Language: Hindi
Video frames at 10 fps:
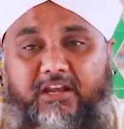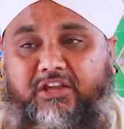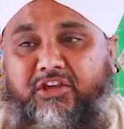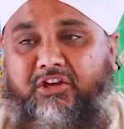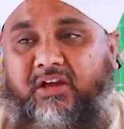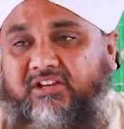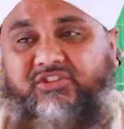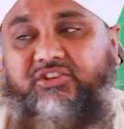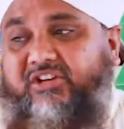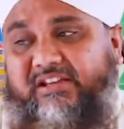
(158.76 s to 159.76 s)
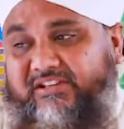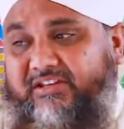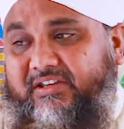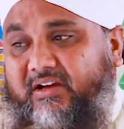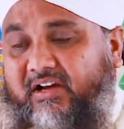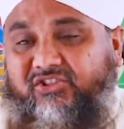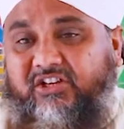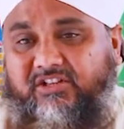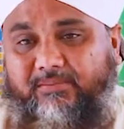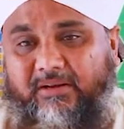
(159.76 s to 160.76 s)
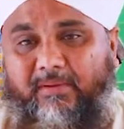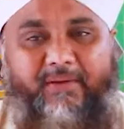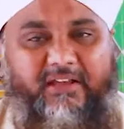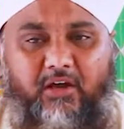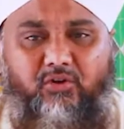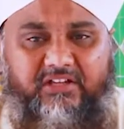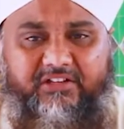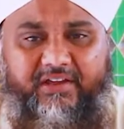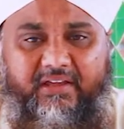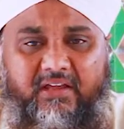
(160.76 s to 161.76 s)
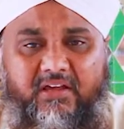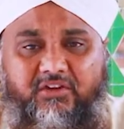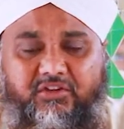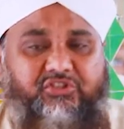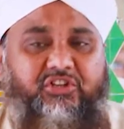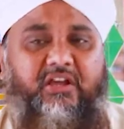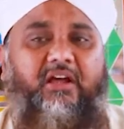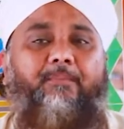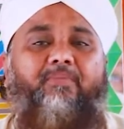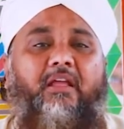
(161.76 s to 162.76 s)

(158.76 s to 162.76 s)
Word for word: लेकिन हसद जायज़ नहीं है हसद जब दिल में पैदा हो जाता है किसी का